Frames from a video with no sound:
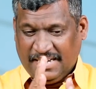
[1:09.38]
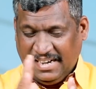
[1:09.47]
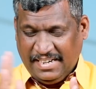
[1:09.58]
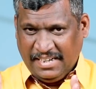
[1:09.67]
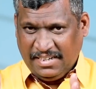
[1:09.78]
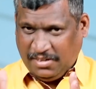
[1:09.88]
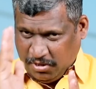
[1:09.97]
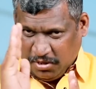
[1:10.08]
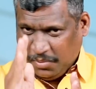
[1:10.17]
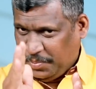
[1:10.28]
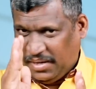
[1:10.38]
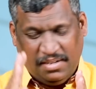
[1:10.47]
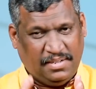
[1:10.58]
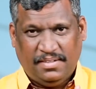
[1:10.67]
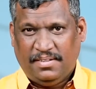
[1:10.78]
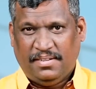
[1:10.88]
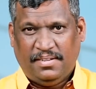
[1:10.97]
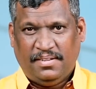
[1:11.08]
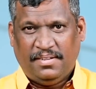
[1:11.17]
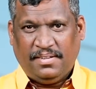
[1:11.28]
ரைட்டிங் காப்பி
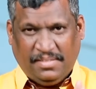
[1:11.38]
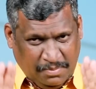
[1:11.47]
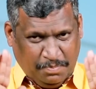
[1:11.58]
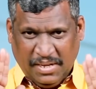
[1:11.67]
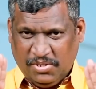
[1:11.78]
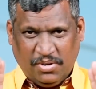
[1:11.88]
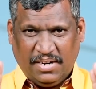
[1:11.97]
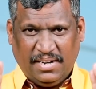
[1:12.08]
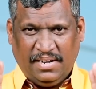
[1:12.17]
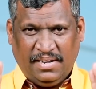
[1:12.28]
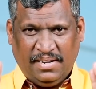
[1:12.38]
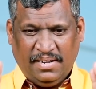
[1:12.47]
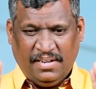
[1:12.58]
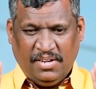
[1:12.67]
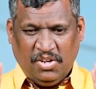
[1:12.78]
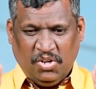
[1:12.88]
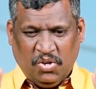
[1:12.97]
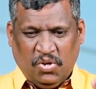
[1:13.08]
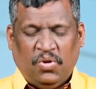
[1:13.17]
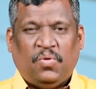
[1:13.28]
சிம்பிளாக சொல்கிறேங்க
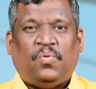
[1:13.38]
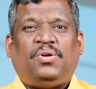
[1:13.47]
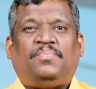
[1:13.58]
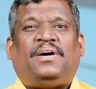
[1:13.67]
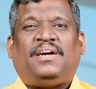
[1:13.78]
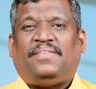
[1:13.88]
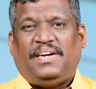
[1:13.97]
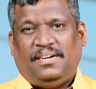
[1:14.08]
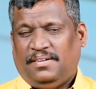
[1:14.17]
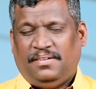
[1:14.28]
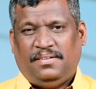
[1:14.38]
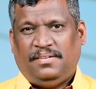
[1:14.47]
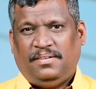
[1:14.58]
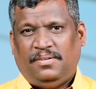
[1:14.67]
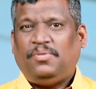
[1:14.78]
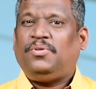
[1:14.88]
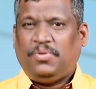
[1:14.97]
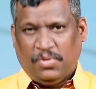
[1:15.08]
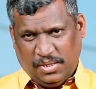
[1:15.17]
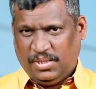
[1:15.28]
ஒரு மாணவன் ஒரு
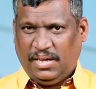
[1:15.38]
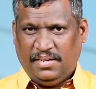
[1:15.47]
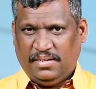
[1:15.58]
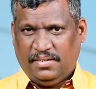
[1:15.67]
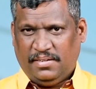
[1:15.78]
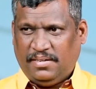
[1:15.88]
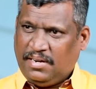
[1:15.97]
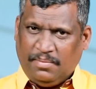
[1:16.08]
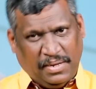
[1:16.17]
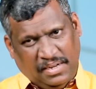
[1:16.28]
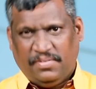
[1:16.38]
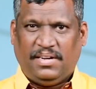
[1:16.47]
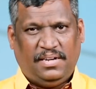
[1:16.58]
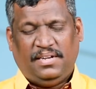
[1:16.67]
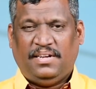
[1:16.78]
குழந்தை இல்லை பெரியவங்க